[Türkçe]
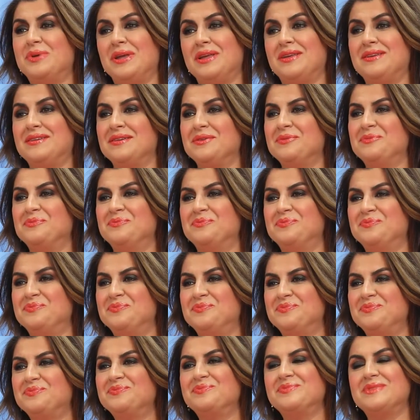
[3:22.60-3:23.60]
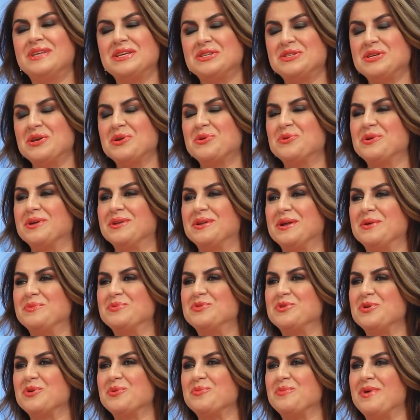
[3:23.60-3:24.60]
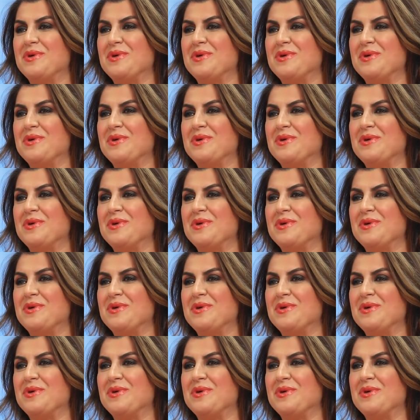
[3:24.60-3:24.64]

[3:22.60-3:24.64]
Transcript: peki. Ama şıksın. Teşekkür ederim çok